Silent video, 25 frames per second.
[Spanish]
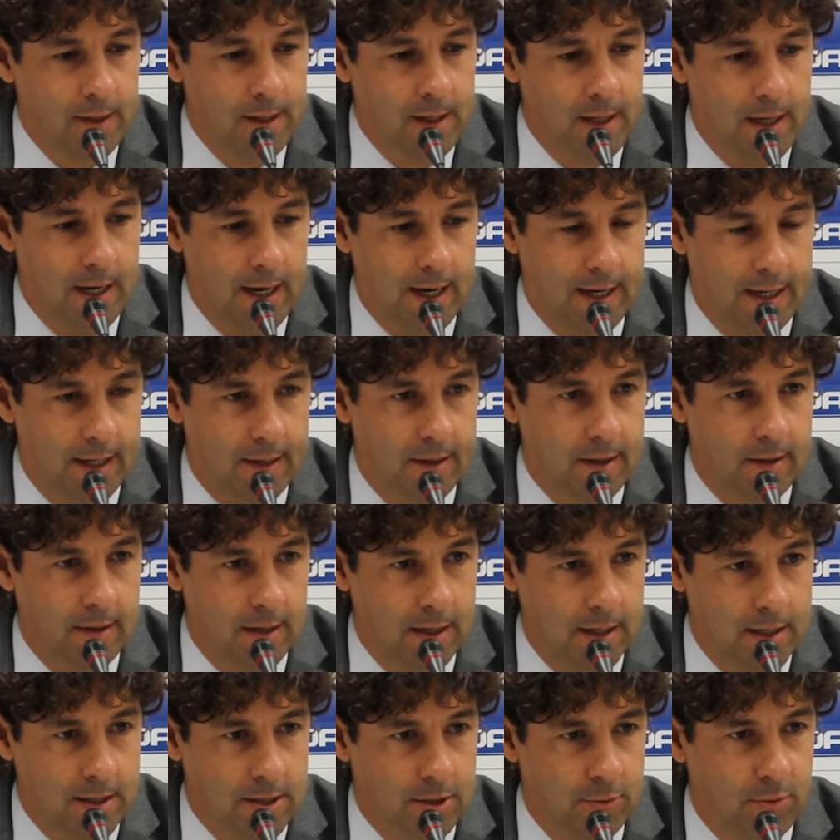le agrada de
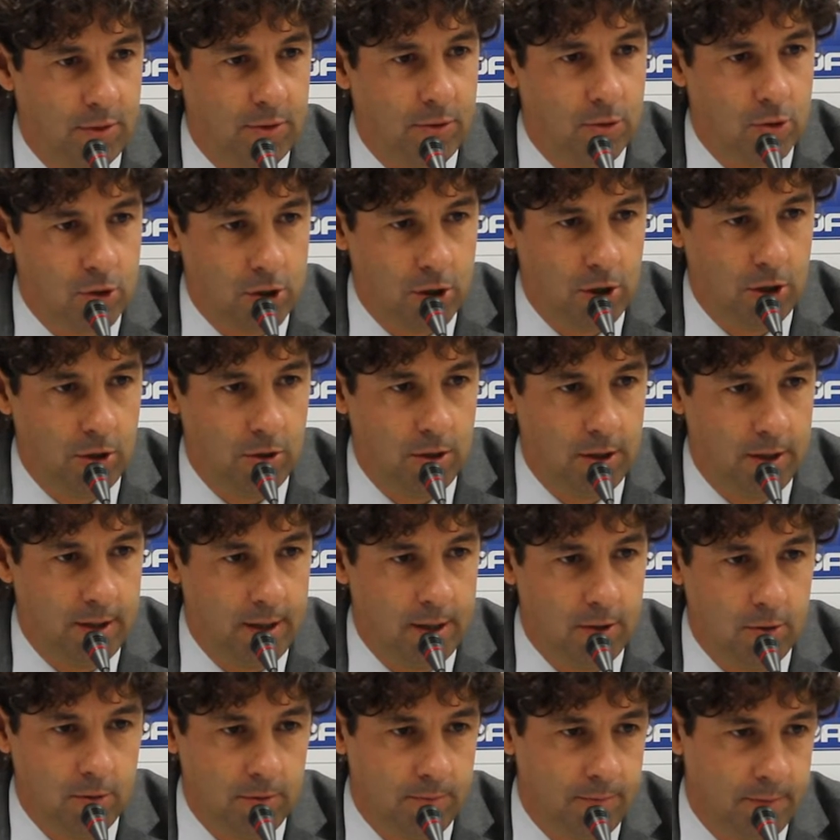las situaciones que yo le he
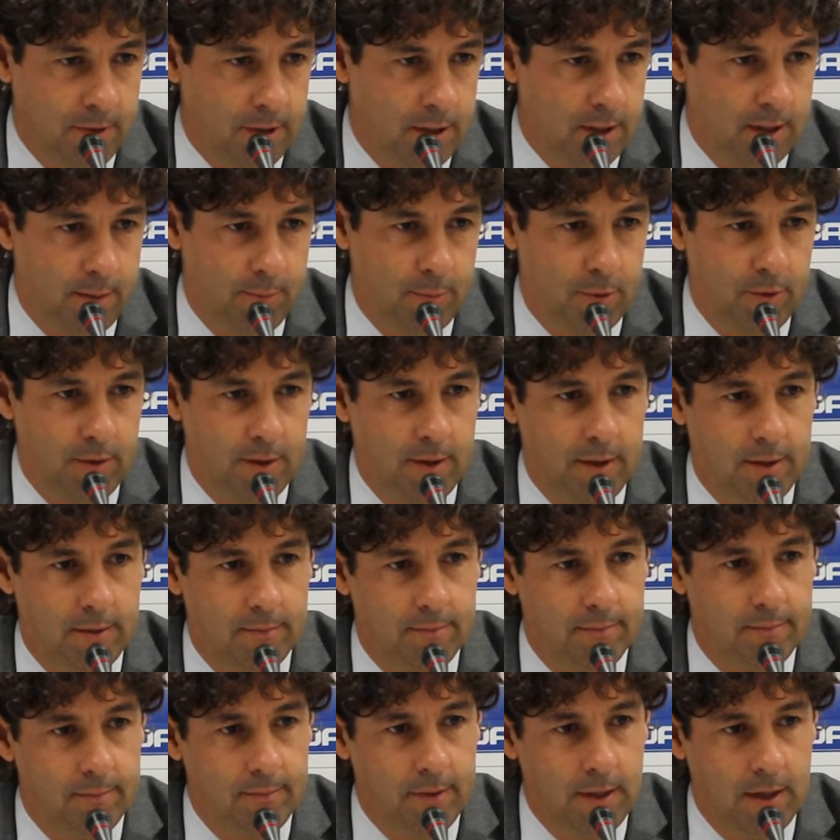dado y que
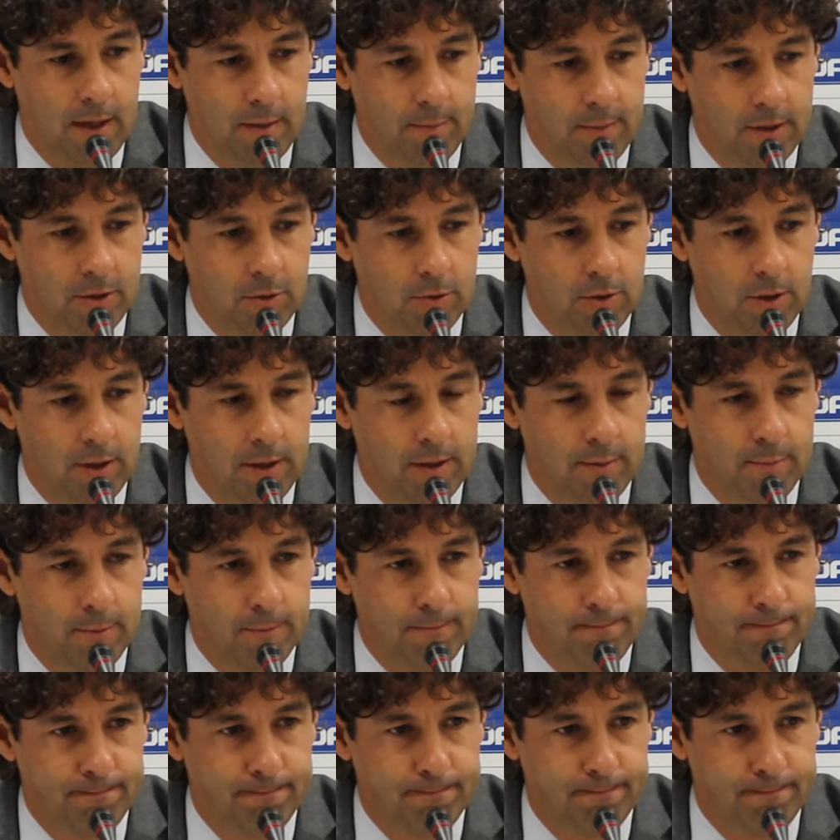pueden ir armando el equipo.